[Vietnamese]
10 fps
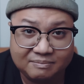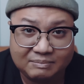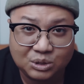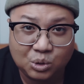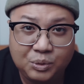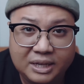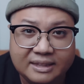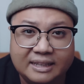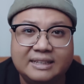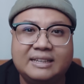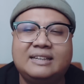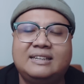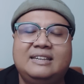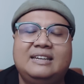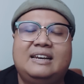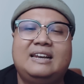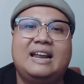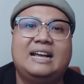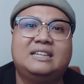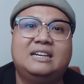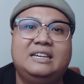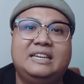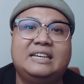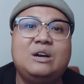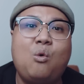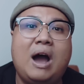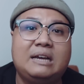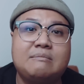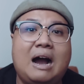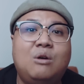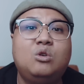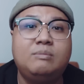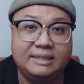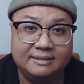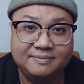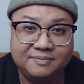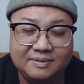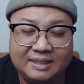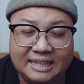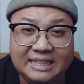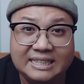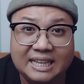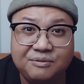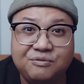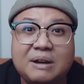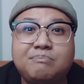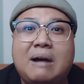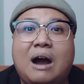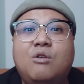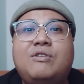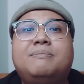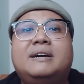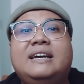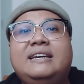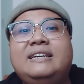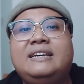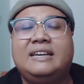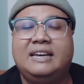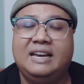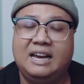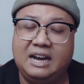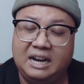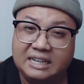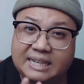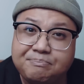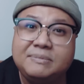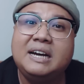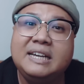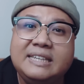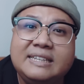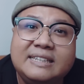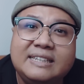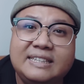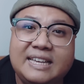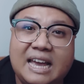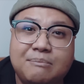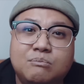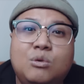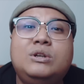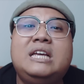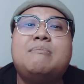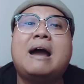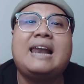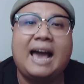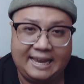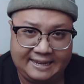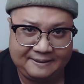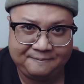mà tôi quyết định á, là thực hiện cái hoài bảo của mình là đi tìm pháp bảo pháp khí ở khắp nơi về mua đi bán lại